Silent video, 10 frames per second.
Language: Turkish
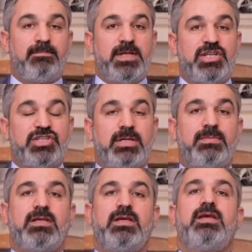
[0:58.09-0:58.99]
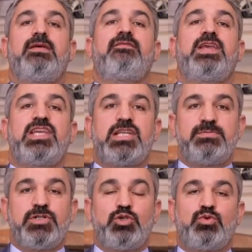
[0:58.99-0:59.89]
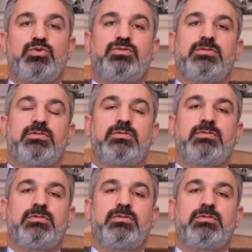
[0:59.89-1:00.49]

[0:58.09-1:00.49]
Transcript: bilinçlenme ve gelişmişlik konusudur.